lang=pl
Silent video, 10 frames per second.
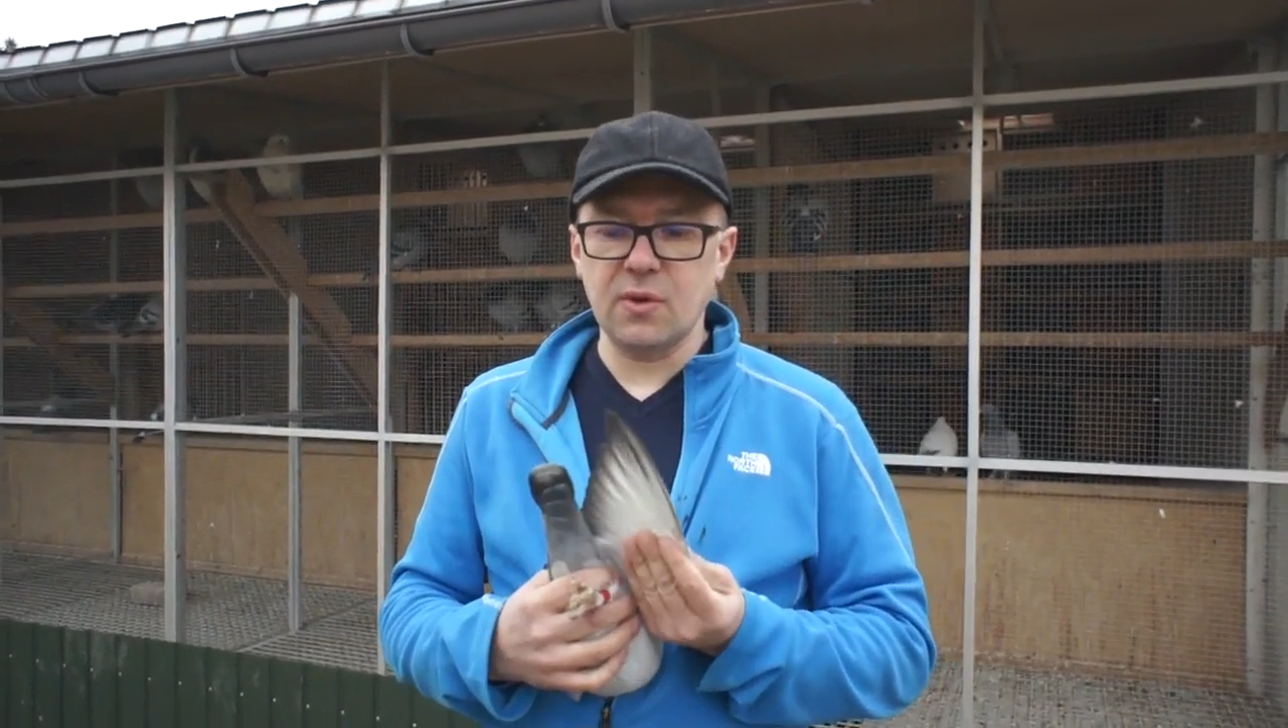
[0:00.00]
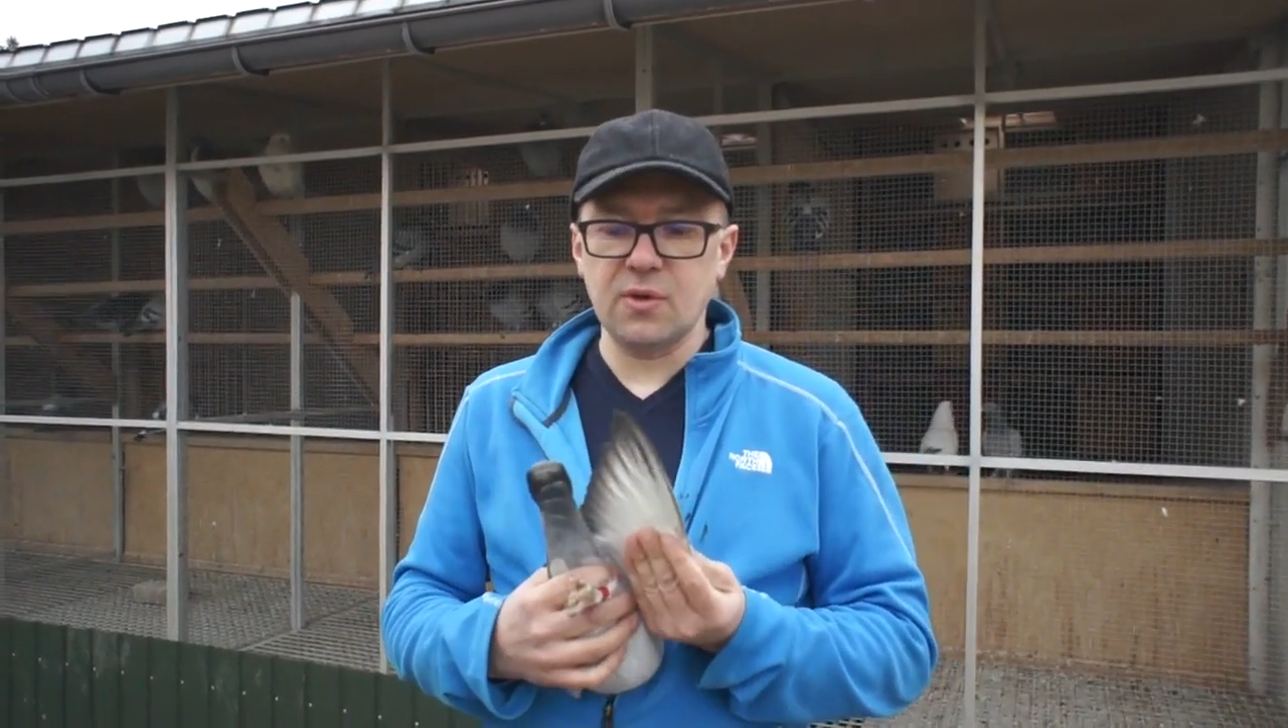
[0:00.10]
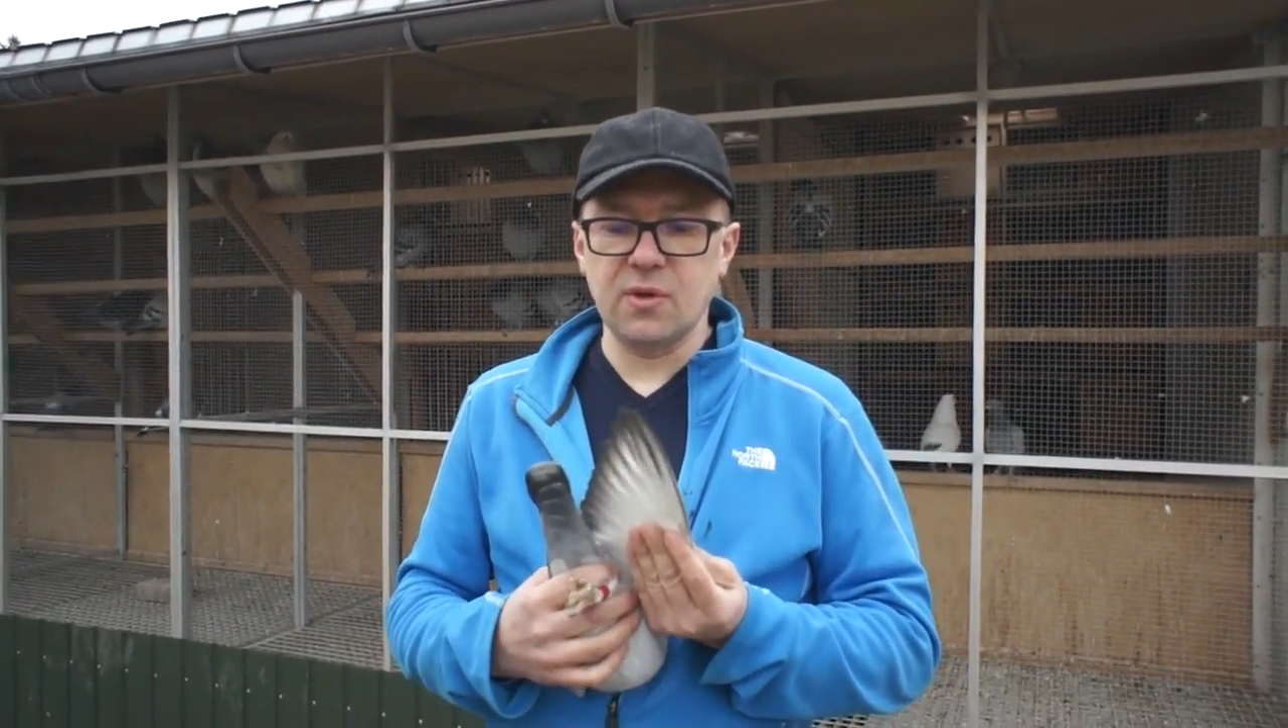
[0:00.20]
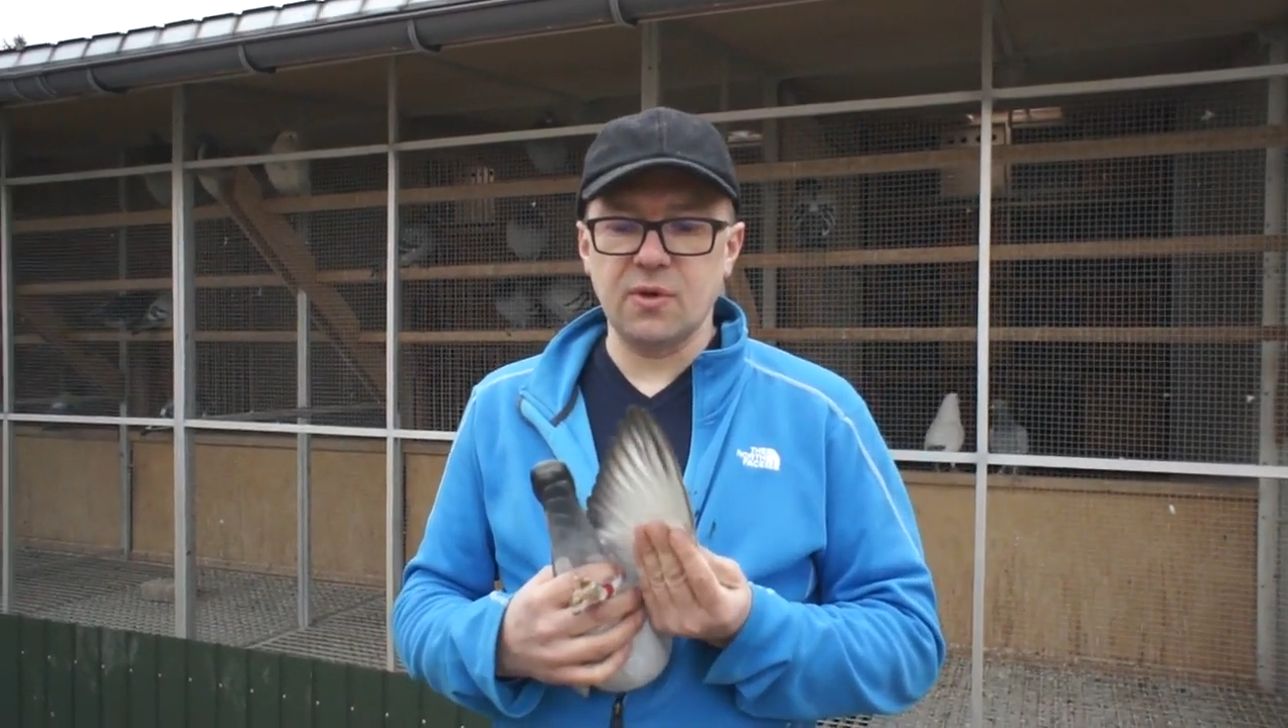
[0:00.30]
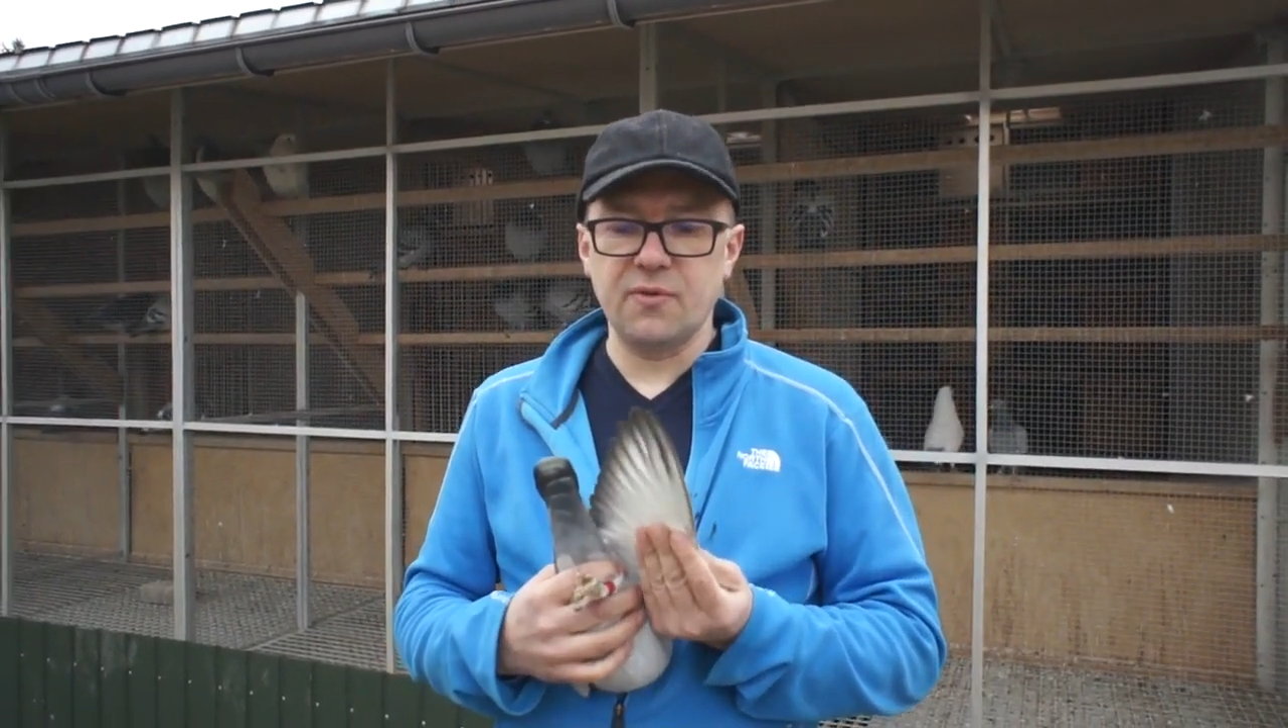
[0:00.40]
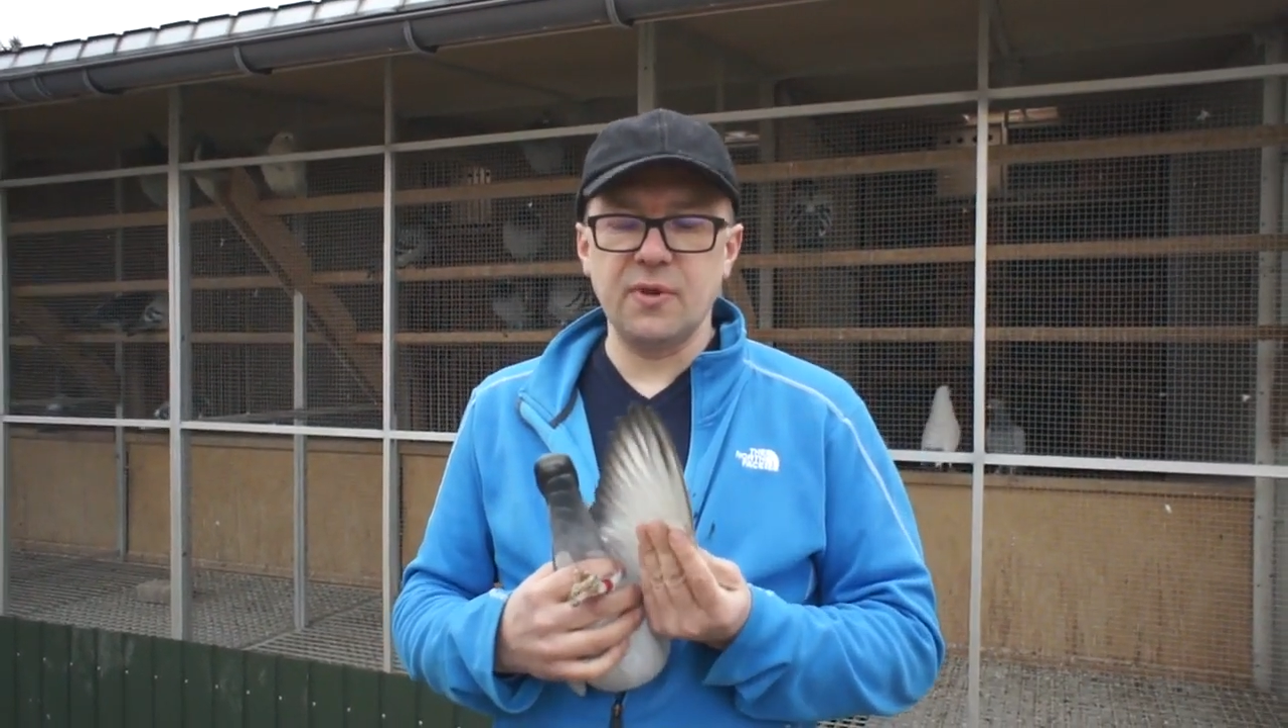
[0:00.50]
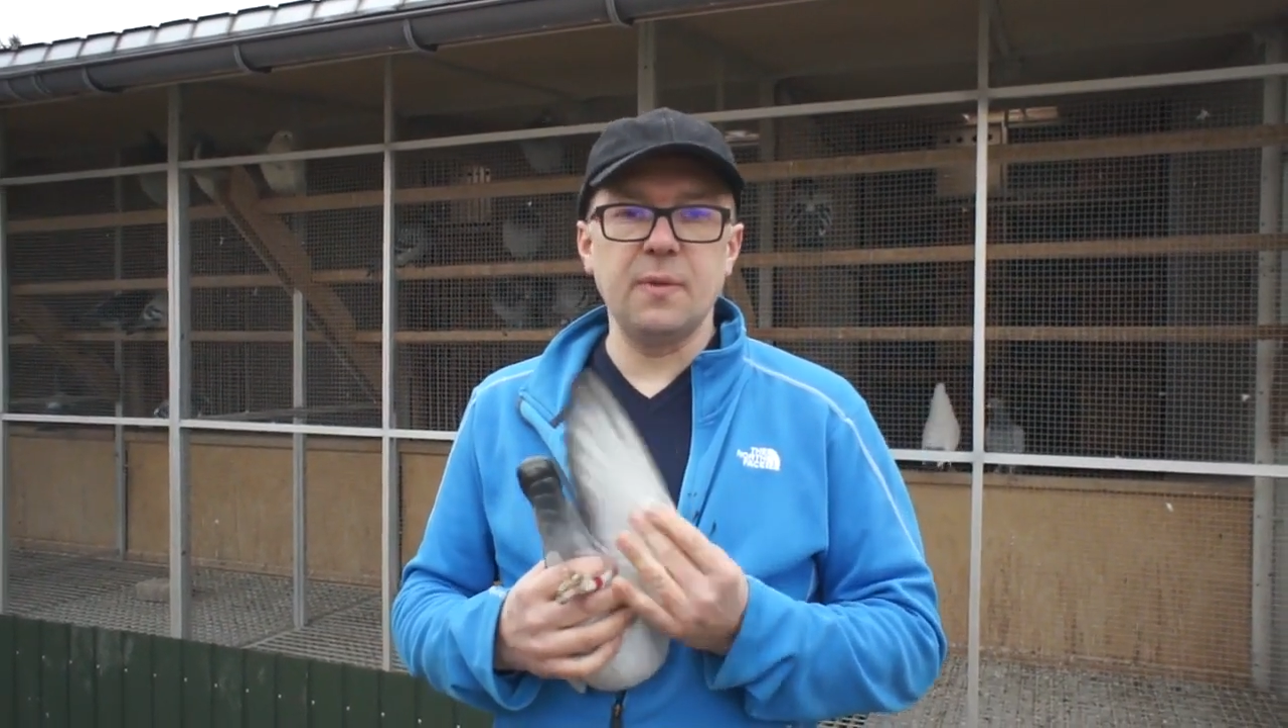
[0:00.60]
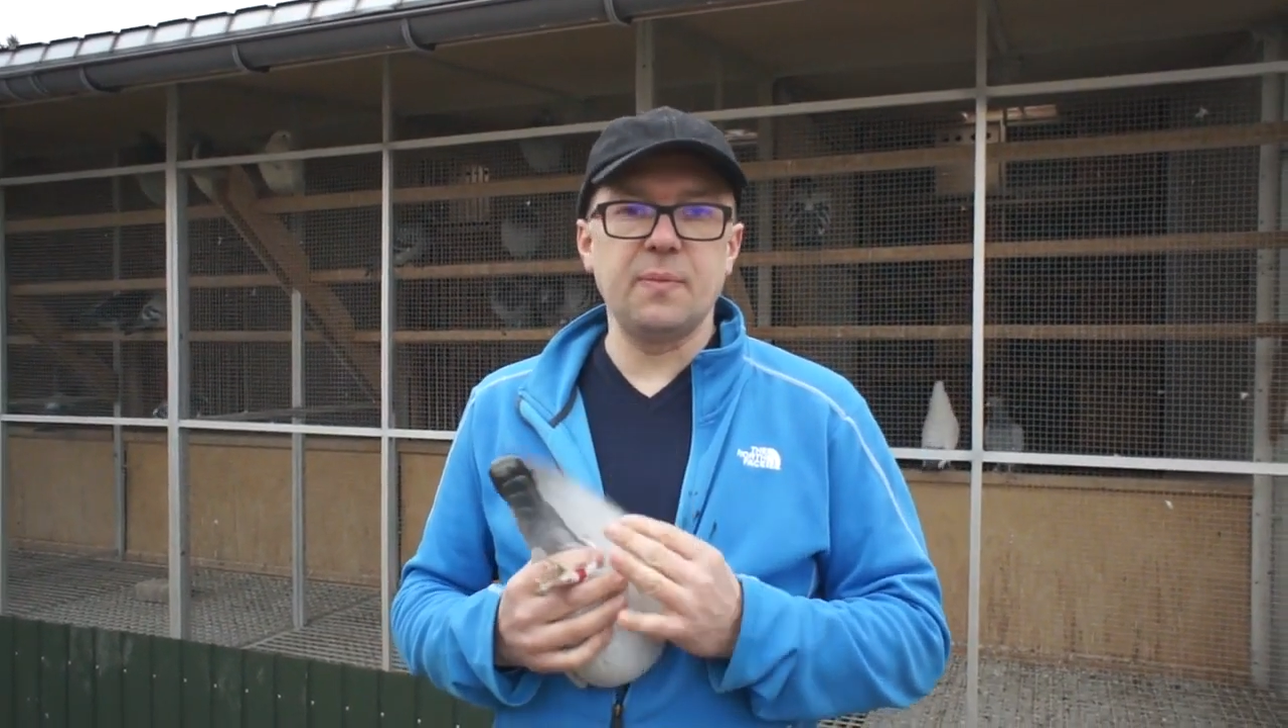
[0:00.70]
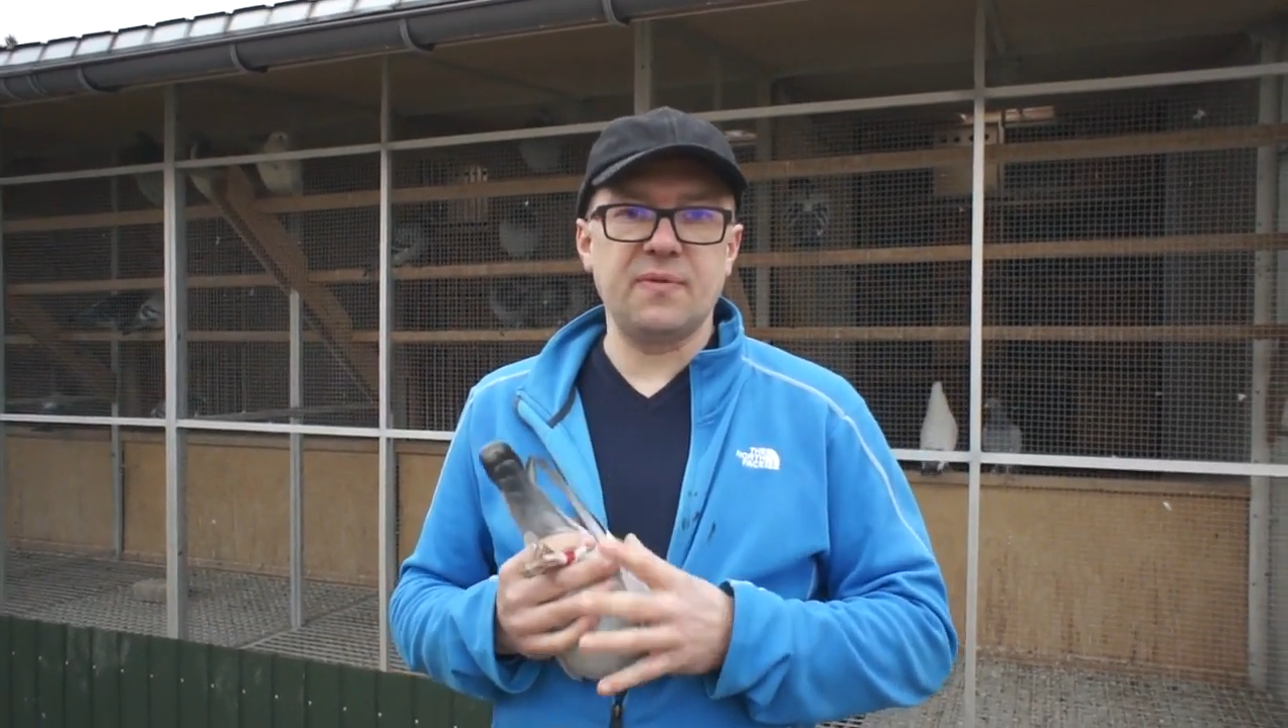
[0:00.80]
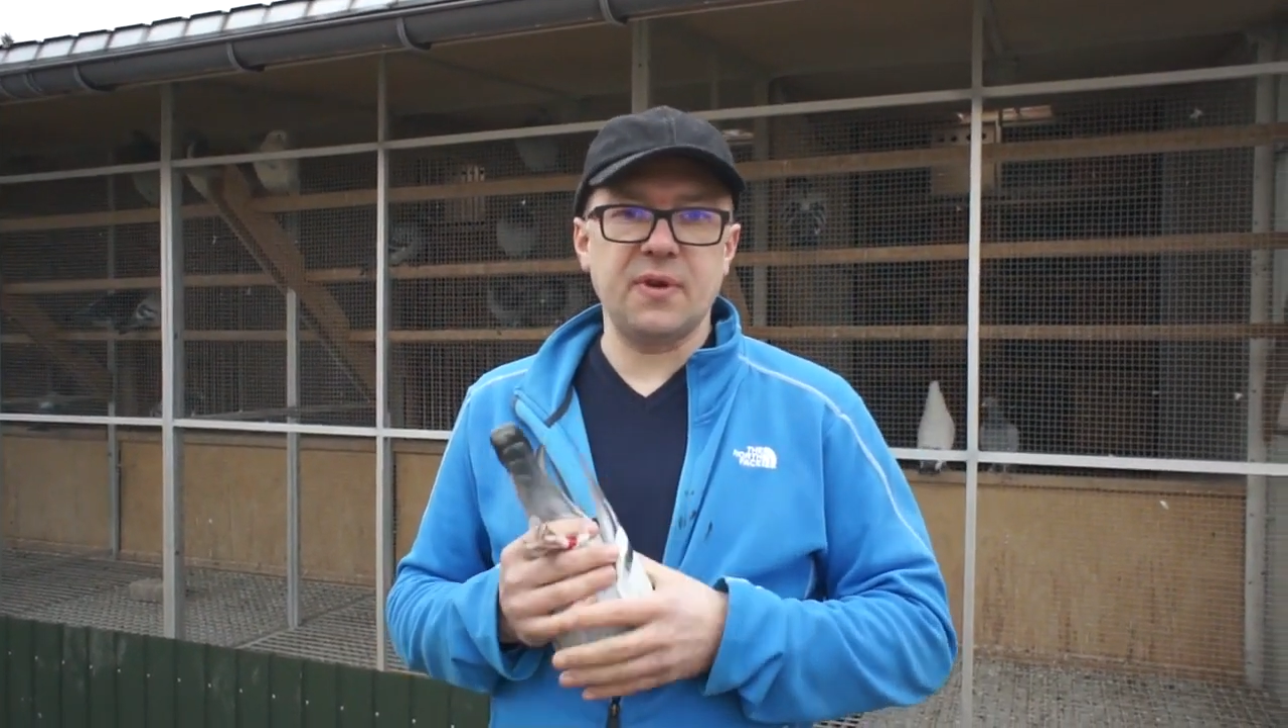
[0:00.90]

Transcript: od Filipa y,